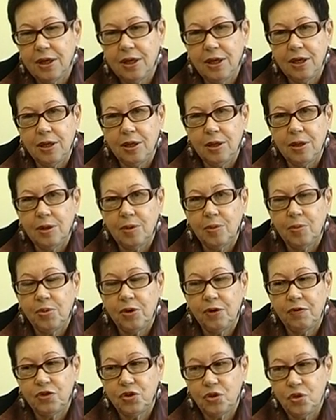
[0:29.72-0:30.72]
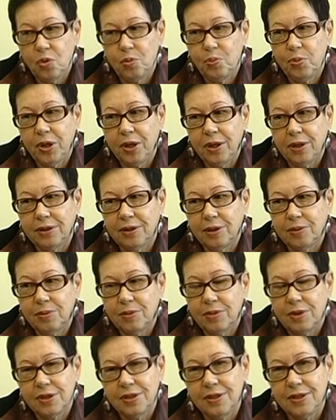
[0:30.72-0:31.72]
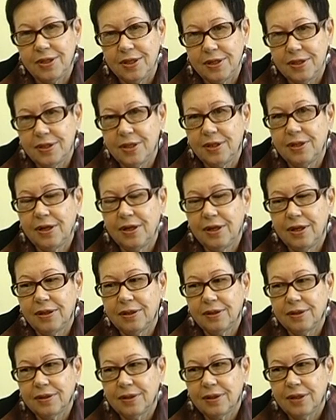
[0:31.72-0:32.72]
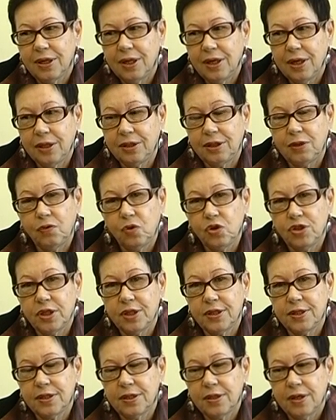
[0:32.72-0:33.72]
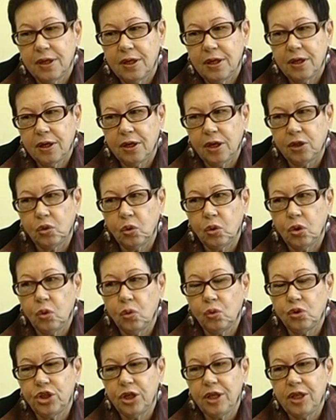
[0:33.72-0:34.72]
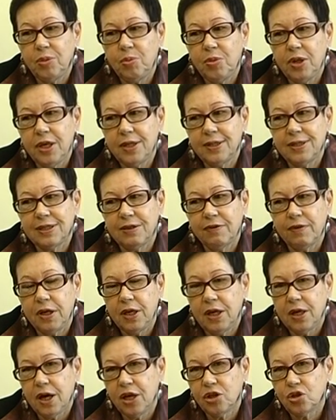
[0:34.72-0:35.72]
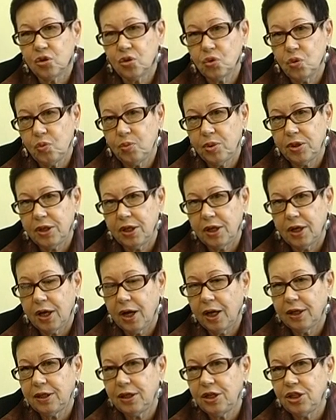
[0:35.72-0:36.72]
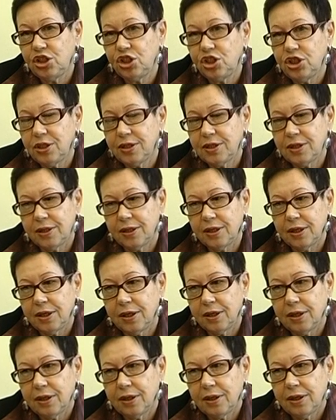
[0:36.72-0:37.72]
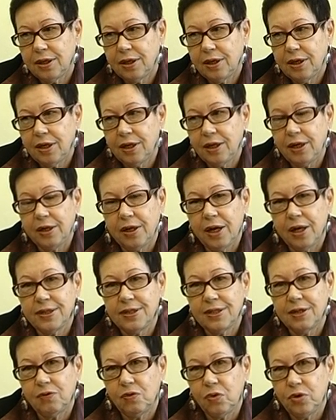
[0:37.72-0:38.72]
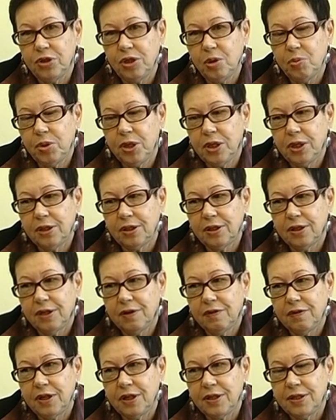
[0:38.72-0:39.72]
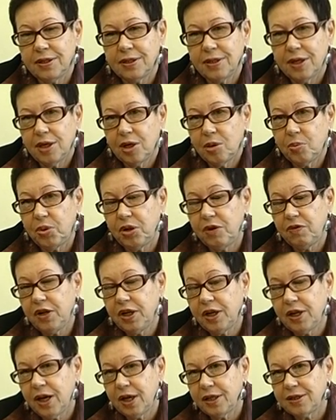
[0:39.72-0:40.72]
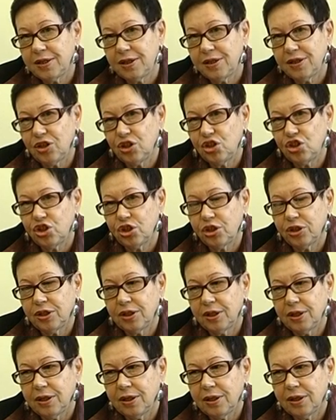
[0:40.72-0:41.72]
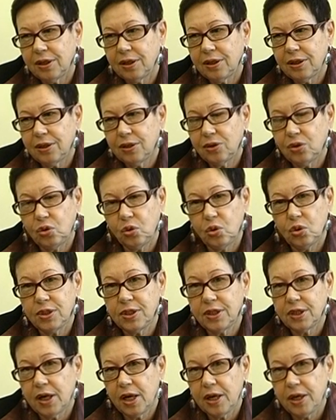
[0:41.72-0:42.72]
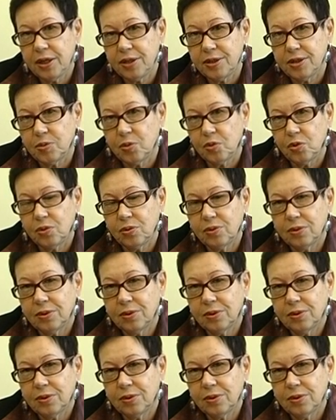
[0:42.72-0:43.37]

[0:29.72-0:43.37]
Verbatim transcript: И при всем при этом 10 лет – это возраст, который уже имеет свои особенные, отличительные, или, как сегодня принято говорить, привлекательные черты, то есть харизму.